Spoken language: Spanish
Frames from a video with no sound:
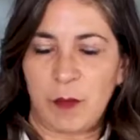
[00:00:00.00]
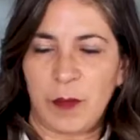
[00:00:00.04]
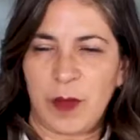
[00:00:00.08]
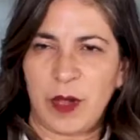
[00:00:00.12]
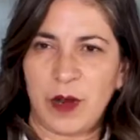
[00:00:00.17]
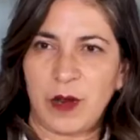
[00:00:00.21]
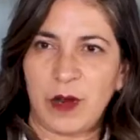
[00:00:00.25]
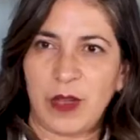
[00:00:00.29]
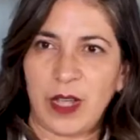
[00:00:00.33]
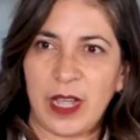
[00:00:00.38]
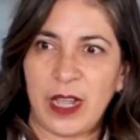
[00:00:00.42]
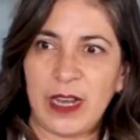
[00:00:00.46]

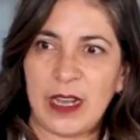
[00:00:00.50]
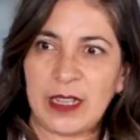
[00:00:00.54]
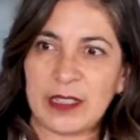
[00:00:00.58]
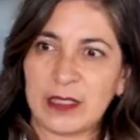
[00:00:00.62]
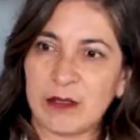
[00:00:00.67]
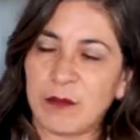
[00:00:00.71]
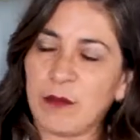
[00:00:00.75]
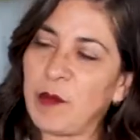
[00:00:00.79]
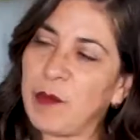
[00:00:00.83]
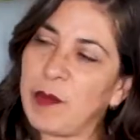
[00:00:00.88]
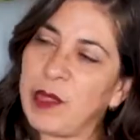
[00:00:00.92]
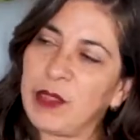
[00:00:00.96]
pero en
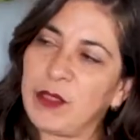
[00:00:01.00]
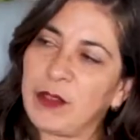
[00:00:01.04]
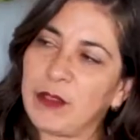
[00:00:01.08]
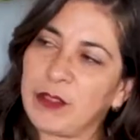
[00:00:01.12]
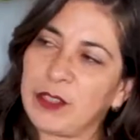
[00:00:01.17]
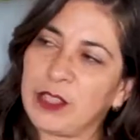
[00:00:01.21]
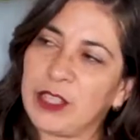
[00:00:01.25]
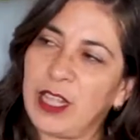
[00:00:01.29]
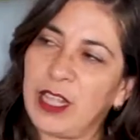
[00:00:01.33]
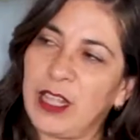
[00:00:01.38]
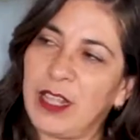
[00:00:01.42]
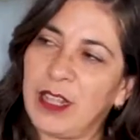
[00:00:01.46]
ese momento
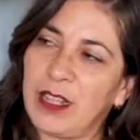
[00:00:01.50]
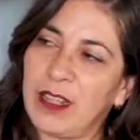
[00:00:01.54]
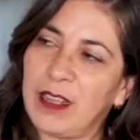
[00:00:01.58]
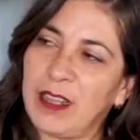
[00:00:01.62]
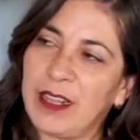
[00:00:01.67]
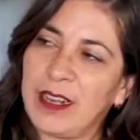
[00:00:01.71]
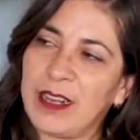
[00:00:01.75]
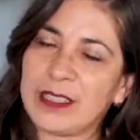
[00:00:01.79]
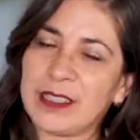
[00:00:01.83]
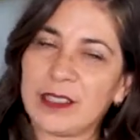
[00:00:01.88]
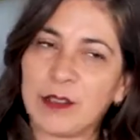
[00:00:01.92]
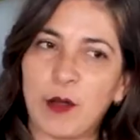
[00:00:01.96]
sí,
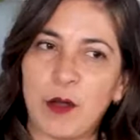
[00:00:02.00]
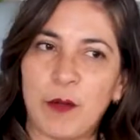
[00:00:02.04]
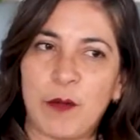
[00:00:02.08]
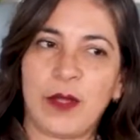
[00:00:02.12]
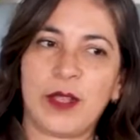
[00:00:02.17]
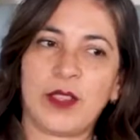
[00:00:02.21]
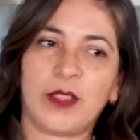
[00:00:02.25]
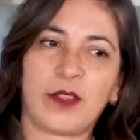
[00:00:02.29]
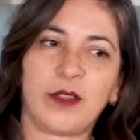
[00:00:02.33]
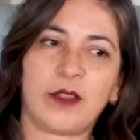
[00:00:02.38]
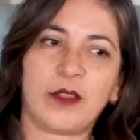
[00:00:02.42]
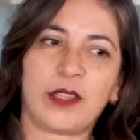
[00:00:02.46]
en ese
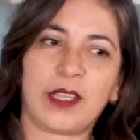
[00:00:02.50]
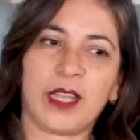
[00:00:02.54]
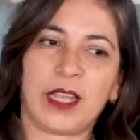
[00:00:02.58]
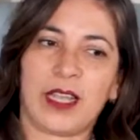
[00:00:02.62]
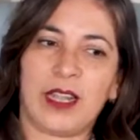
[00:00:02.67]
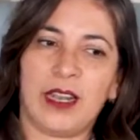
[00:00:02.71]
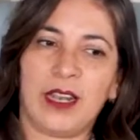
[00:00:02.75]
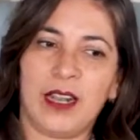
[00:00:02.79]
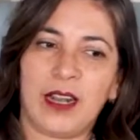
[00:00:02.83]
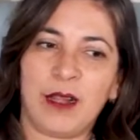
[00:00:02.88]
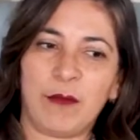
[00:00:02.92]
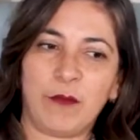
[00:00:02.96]
momento te
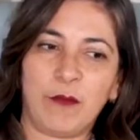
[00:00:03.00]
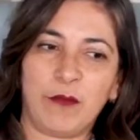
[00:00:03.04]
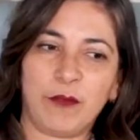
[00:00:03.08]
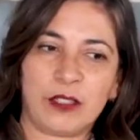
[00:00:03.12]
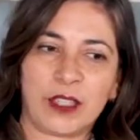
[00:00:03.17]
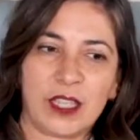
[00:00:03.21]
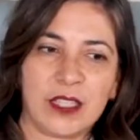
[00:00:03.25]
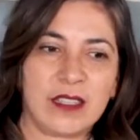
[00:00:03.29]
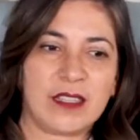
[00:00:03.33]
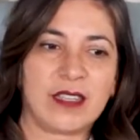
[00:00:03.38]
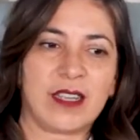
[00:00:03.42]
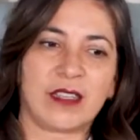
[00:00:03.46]
genera
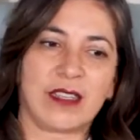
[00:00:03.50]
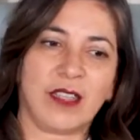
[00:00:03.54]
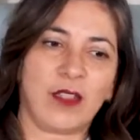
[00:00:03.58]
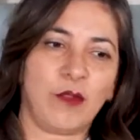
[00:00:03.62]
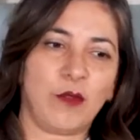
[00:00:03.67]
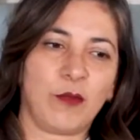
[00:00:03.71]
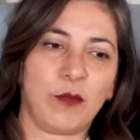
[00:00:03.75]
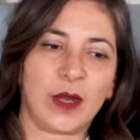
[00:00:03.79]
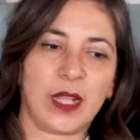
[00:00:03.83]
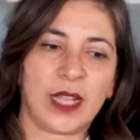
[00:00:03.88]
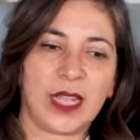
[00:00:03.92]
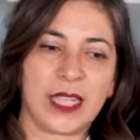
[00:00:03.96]
mucha
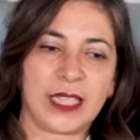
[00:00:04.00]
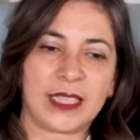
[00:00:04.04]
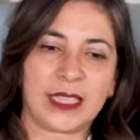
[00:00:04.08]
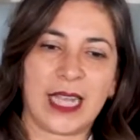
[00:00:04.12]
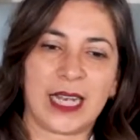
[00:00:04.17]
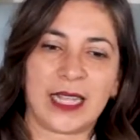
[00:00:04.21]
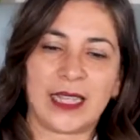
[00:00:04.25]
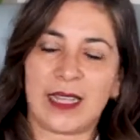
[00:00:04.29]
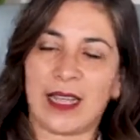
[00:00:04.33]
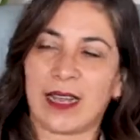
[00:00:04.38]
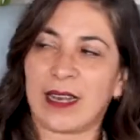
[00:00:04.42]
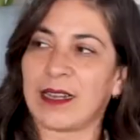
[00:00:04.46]
incertidumbre de
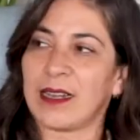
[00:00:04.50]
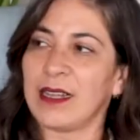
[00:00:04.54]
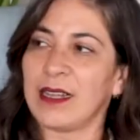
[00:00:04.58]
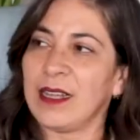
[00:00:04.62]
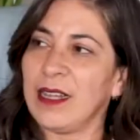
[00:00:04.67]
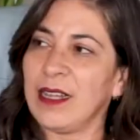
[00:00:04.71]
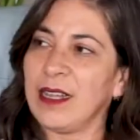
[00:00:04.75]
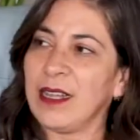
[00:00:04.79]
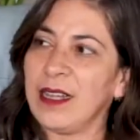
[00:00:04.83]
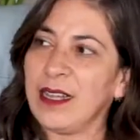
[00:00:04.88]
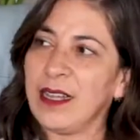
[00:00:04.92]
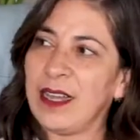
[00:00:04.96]
saltar
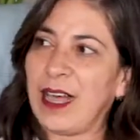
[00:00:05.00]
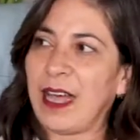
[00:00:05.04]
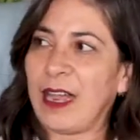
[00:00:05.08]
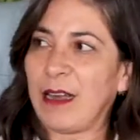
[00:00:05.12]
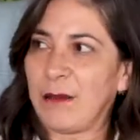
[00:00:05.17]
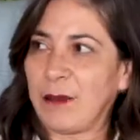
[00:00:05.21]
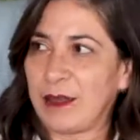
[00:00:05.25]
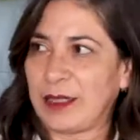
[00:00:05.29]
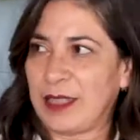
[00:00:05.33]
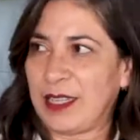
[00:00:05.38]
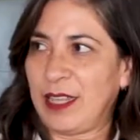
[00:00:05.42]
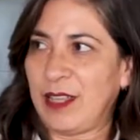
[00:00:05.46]
al
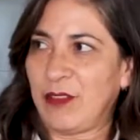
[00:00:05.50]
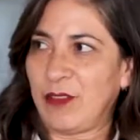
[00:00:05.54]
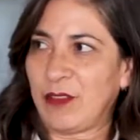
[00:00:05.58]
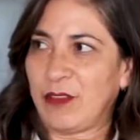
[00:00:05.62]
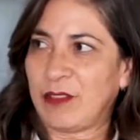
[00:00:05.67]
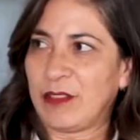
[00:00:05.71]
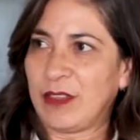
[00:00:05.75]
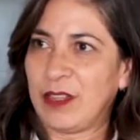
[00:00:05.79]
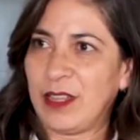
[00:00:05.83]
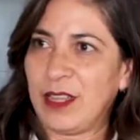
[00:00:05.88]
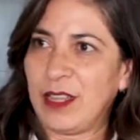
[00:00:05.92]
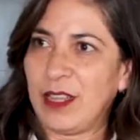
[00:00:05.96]
vacío.
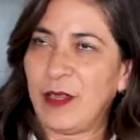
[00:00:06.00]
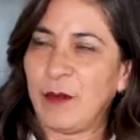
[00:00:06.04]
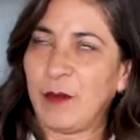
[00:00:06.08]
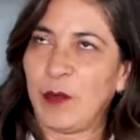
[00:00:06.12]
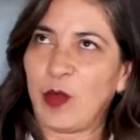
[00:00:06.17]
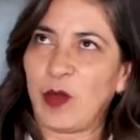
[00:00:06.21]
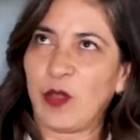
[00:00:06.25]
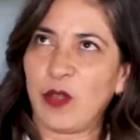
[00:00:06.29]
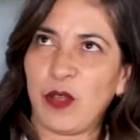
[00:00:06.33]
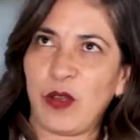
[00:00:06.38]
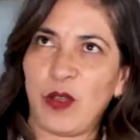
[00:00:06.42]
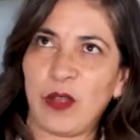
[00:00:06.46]

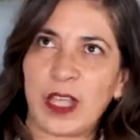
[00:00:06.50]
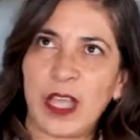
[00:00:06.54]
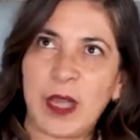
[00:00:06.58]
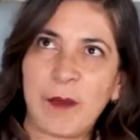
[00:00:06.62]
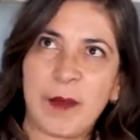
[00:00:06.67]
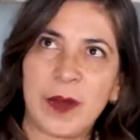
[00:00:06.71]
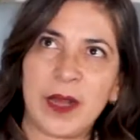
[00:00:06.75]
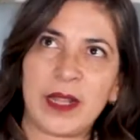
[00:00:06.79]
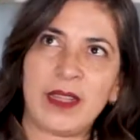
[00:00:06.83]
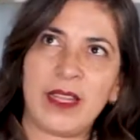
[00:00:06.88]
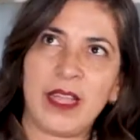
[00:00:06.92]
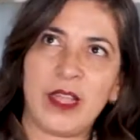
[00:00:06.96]
Pero yo lo que he
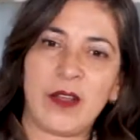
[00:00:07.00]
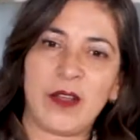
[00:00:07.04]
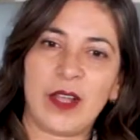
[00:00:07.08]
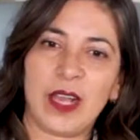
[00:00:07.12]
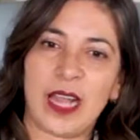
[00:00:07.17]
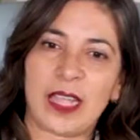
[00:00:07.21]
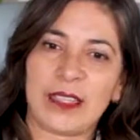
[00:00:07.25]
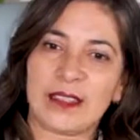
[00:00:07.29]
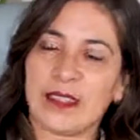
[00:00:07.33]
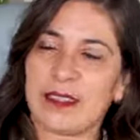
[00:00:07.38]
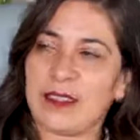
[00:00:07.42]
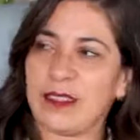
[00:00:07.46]
aprendido de
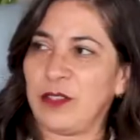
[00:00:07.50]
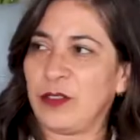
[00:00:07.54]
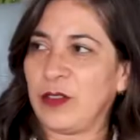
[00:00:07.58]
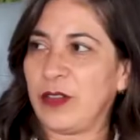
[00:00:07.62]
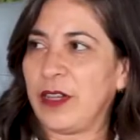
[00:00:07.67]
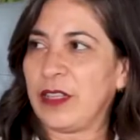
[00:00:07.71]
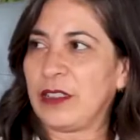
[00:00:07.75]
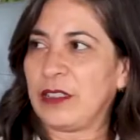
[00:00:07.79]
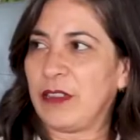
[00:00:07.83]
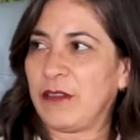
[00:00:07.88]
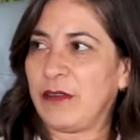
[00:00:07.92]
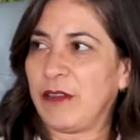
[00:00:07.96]
las
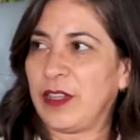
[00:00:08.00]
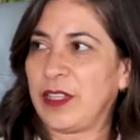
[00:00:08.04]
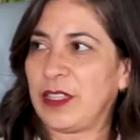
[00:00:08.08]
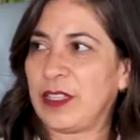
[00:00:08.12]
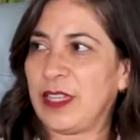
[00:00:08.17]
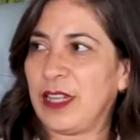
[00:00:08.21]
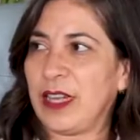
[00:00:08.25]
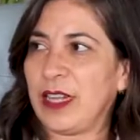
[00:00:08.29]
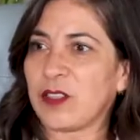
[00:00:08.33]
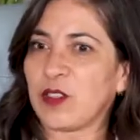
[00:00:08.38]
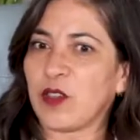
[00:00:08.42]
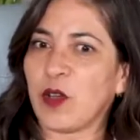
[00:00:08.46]
decisiones
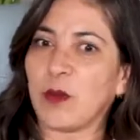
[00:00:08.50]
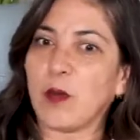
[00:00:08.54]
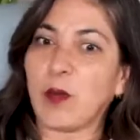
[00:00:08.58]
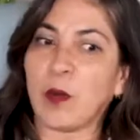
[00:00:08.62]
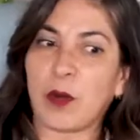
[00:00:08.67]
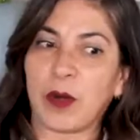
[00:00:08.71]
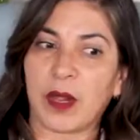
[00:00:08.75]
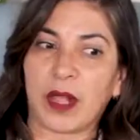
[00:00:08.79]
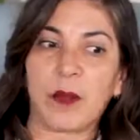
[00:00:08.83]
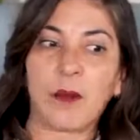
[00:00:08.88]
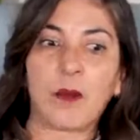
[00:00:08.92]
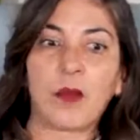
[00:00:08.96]
difíciles, como
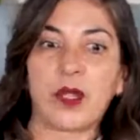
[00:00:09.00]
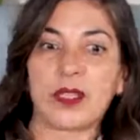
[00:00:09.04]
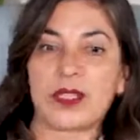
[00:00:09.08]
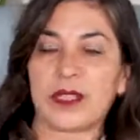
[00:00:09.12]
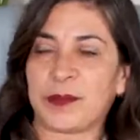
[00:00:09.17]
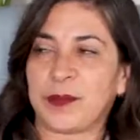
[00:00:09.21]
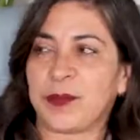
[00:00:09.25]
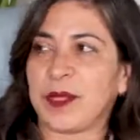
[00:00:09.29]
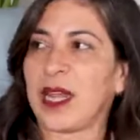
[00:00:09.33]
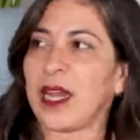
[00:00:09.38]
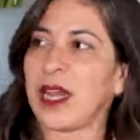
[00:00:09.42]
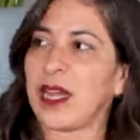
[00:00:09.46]
por ejemplo
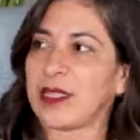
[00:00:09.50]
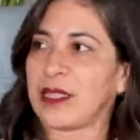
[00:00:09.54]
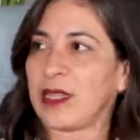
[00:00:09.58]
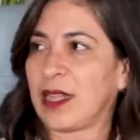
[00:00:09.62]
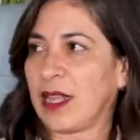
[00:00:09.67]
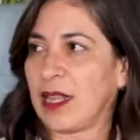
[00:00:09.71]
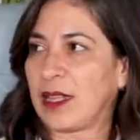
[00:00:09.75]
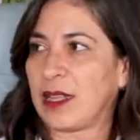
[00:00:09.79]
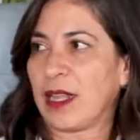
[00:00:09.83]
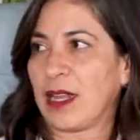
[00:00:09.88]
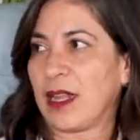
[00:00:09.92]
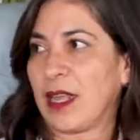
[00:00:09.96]
aceptar la
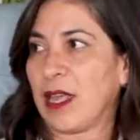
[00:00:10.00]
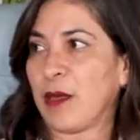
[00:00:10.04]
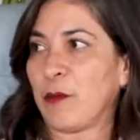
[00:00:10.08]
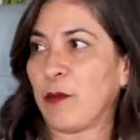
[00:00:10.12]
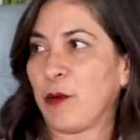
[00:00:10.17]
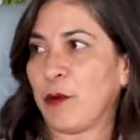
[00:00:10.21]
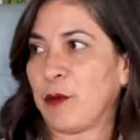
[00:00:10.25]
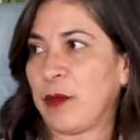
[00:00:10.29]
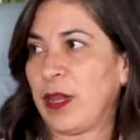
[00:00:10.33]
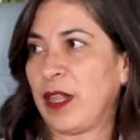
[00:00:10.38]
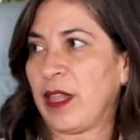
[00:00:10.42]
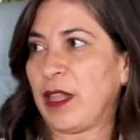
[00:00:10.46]
Secretaría de
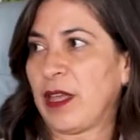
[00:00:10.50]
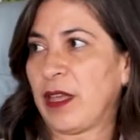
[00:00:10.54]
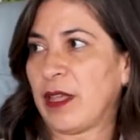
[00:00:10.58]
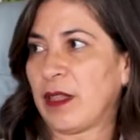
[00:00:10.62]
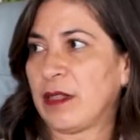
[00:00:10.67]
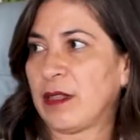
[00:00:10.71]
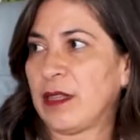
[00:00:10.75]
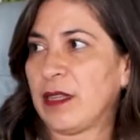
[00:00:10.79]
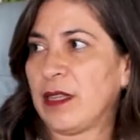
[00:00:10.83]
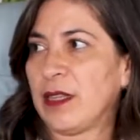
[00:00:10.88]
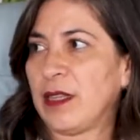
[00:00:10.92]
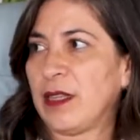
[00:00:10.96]
Movilidad,
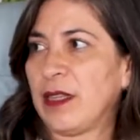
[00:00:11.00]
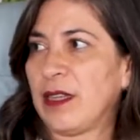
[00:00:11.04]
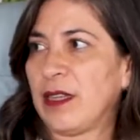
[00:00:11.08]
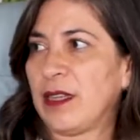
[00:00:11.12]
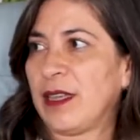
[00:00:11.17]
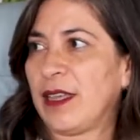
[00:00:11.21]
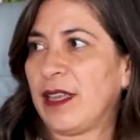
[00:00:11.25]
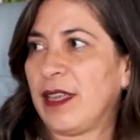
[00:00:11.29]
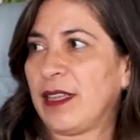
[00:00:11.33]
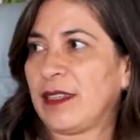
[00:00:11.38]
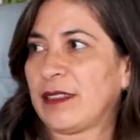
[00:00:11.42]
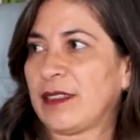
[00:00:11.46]

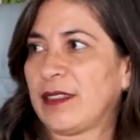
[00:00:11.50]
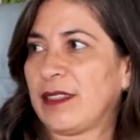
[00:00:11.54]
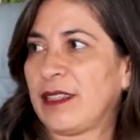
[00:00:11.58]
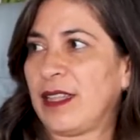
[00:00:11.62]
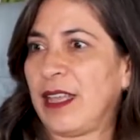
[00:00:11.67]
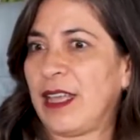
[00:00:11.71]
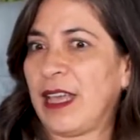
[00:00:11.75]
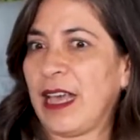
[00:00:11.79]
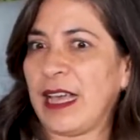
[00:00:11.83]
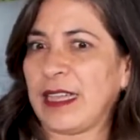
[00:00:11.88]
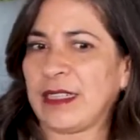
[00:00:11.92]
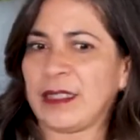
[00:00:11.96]

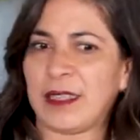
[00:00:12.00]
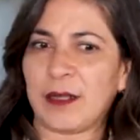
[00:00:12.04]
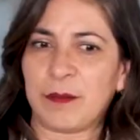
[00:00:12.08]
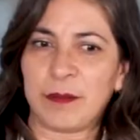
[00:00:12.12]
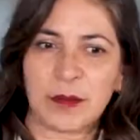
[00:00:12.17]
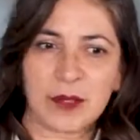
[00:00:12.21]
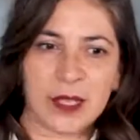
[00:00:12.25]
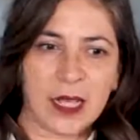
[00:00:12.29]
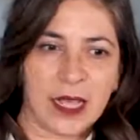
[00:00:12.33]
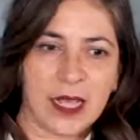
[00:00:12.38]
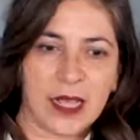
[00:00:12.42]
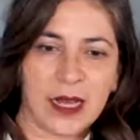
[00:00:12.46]
este,
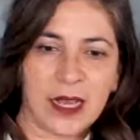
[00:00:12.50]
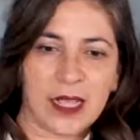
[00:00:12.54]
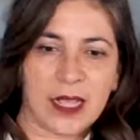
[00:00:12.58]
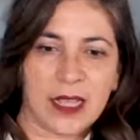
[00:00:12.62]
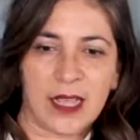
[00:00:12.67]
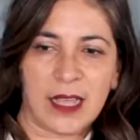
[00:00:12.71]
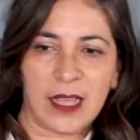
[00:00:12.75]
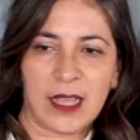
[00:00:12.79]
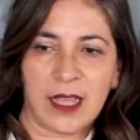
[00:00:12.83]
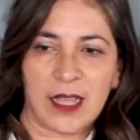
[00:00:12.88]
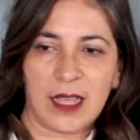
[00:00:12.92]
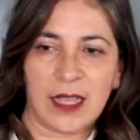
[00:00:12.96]
aceptar
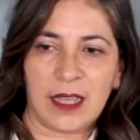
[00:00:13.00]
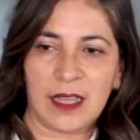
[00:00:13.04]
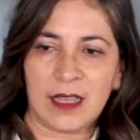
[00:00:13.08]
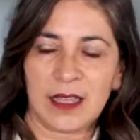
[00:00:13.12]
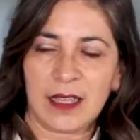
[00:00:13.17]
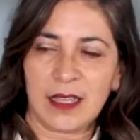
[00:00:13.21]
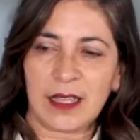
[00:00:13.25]
que